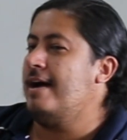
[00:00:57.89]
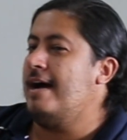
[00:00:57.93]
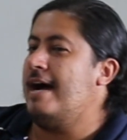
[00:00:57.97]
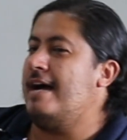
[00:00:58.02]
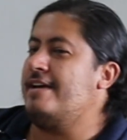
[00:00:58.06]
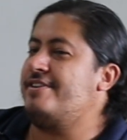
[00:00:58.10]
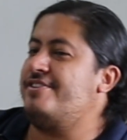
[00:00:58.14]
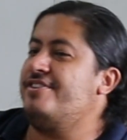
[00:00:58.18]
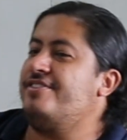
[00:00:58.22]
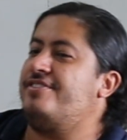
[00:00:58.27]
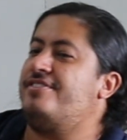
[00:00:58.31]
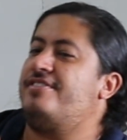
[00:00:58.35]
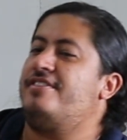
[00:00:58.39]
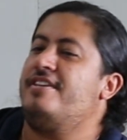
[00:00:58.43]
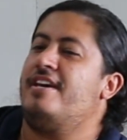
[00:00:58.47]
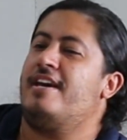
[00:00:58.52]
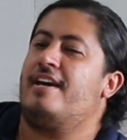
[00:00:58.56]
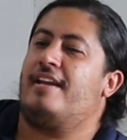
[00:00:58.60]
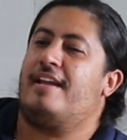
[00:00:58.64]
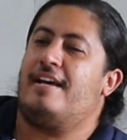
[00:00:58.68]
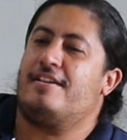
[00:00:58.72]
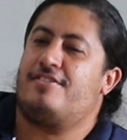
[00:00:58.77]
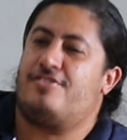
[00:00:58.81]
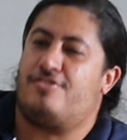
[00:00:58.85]
a gente se
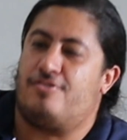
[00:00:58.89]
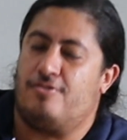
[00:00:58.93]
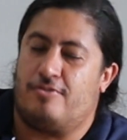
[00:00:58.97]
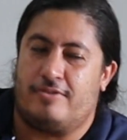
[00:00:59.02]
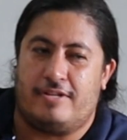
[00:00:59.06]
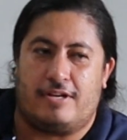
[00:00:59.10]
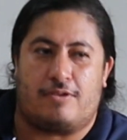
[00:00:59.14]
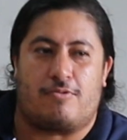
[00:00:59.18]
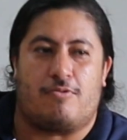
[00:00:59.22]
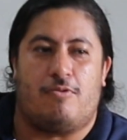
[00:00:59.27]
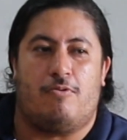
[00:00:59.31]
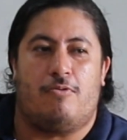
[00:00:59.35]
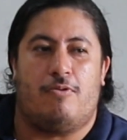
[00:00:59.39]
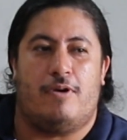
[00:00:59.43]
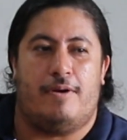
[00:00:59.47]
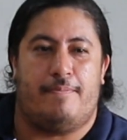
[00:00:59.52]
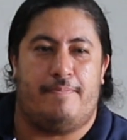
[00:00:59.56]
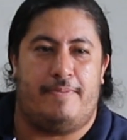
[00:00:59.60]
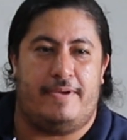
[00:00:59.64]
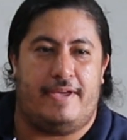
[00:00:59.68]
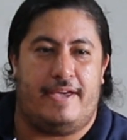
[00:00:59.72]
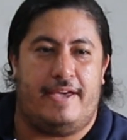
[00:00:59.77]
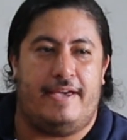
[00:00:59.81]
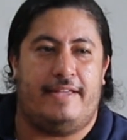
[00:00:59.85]
relaciona com o
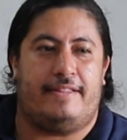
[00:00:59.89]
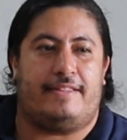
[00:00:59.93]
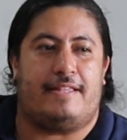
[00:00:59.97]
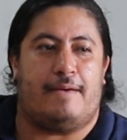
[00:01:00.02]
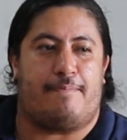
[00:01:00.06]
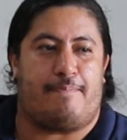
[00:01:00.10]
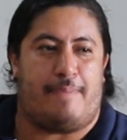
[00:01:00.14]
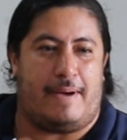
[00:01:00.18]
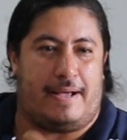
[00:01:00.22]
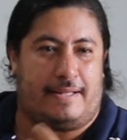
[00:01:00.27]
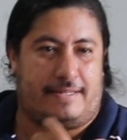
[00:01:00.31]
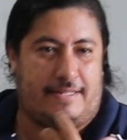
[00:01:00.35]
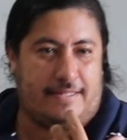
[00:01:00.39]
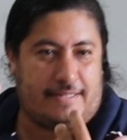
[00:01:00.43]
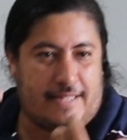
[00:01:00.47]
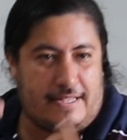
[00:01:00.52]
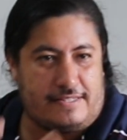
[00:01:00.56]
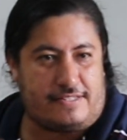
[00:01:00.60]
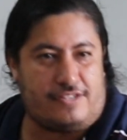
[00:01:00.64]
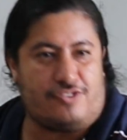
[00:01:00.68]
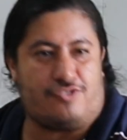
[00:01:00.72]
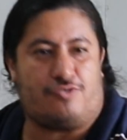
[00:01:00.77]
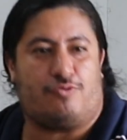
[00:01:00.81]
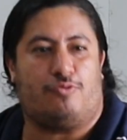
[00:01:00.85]
ambiente a partir
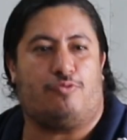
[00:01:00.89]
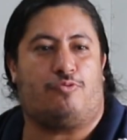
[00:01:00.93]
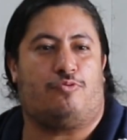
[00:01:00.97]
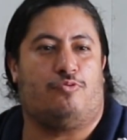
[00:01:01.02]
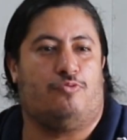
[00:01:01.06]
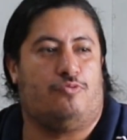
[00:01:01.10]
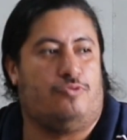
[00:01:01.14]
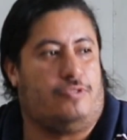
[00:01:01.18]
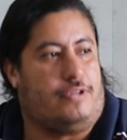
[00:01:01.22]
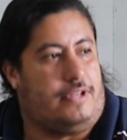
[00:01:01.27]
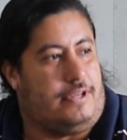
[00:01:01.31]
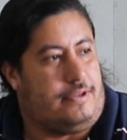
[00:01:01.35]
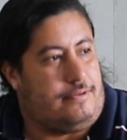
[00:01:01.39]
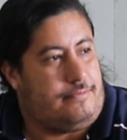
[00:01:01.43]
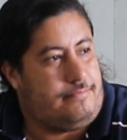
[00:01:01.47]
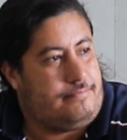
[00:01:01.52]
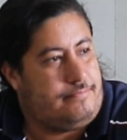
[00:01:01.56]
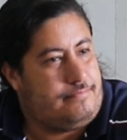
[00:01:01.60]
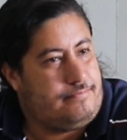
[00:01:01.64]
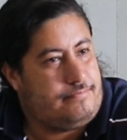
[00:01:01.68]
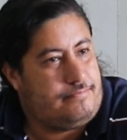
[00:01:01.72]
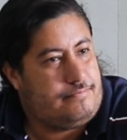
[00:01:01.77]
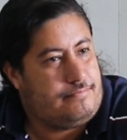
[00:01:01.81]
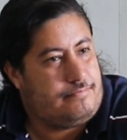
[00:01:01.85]
dessa estrutura.
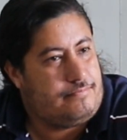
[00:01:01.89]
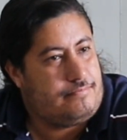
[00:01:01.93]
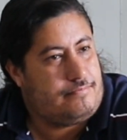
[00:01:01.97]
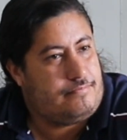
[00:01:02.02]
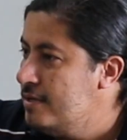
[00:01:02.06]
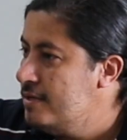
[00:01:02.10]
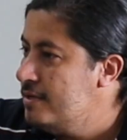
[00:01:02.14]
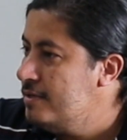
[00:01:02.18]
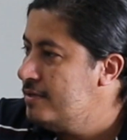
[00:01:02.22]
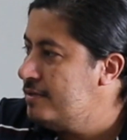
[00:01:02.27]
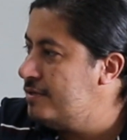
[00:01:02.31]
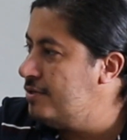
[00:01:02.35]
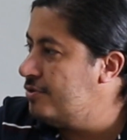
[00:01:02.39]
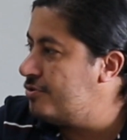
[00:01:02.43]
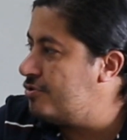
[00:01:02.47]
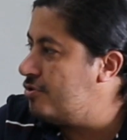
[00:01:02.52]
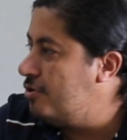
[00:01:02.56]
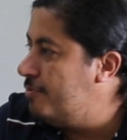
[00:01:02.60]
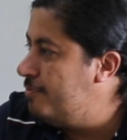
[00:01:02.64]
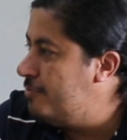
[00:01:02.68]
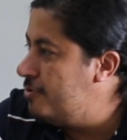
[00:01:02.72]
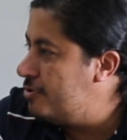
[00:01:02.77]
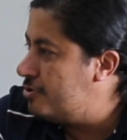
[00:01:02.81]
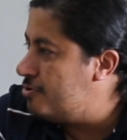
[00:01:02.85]
Se eu
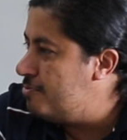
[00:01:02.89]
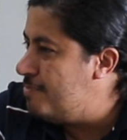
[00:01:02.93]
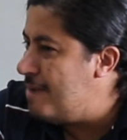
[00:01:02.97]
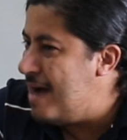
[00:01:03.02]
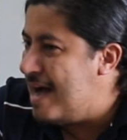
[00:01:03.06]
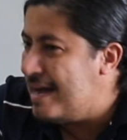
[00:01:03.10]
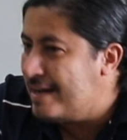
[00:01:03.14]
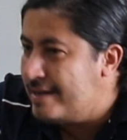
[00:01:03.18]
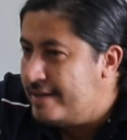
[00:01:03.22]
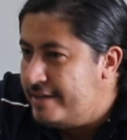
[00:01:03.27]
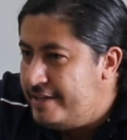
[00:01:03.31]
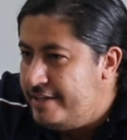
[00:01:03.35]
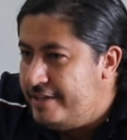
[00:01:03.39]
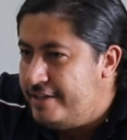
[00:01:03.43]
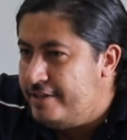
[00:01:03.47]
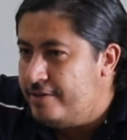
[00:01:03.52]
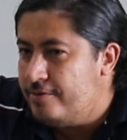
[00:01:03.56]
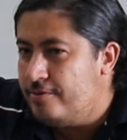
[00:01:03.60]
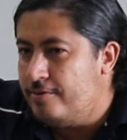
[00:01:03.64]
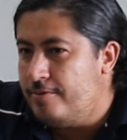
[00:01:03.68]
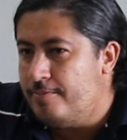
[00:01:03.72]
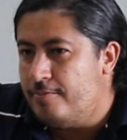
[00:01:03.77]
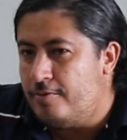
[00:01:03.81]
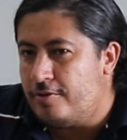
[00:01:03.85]
sou muito
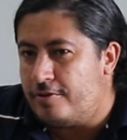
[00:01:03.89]
magrinho e